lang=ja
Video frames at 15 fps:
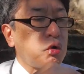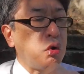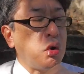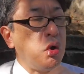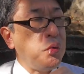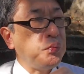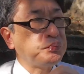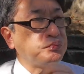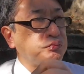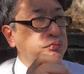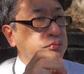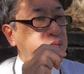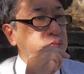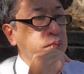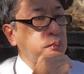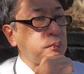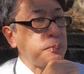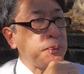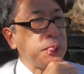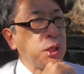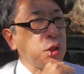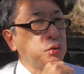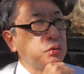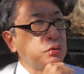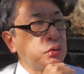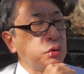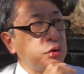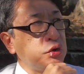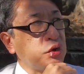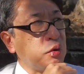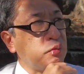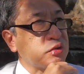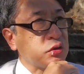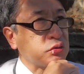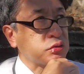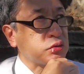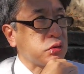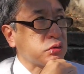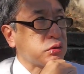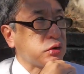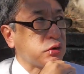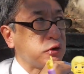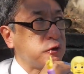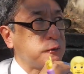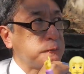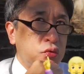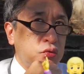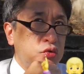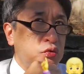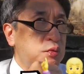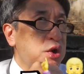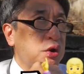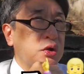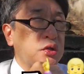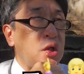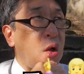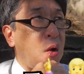あれ何食べたんだっけ夢かな